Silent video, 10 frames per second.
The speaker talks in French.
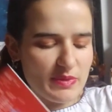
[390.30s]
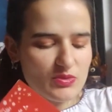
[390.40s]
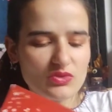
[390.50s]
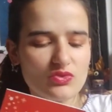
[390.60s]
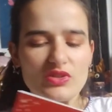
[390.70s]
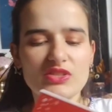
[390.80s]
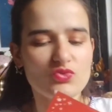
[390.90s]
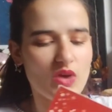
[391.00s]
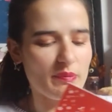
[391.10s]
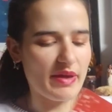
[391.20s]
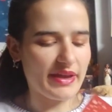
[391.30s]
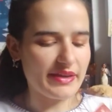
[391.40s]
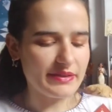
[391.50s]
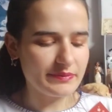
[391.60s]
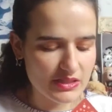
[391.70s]
j'ai pas besoin de l'histoire
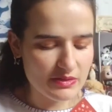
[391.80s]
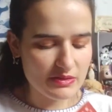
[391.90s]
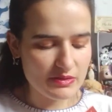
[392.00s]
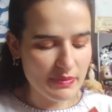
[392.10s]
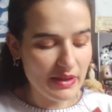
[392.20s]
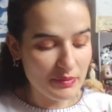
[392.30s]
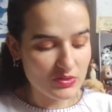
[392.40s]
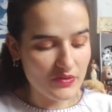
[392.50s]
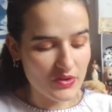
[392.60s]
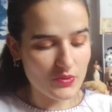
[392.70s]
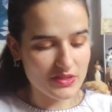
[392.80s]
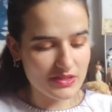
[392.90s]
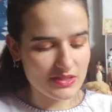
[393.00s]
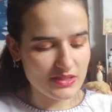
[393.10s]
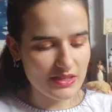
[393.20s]
pareil. J'ai pas l'impression d'avoir lu un
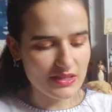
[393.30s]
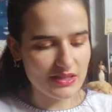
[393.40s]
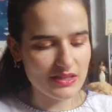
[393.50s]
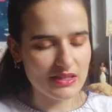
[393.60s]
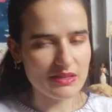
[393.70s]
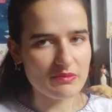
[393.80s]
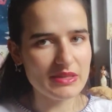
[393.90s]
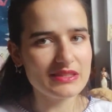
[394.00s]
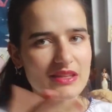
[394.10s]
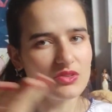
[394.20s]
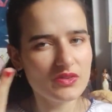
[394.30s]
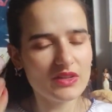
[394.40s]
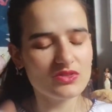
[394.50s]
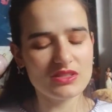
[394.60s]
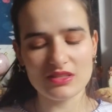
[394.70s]
Disney, mais c'était un
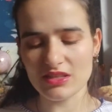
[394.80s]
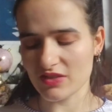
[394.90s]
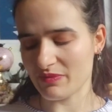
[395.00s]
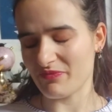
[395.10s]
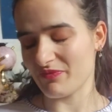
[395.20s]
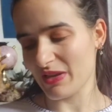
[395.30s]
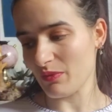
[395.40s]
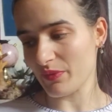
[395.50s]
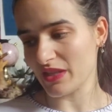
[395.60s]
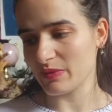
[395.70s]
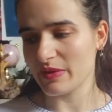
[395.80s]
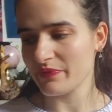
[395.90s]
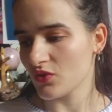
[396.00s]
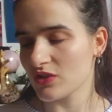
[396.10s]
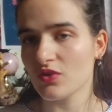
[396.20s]
univers de Disney, j'avais vraiment bien aimé.
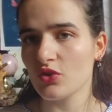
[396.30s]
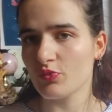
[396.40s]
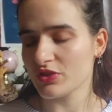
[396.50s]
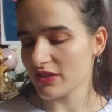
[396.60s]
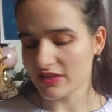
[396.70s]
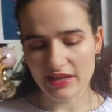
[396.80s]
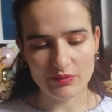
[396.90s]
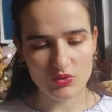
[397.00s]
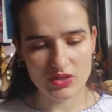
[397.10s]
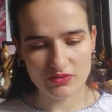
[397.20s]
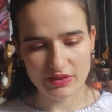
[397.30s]
Je vous laisse voir le post Instagram que j'ai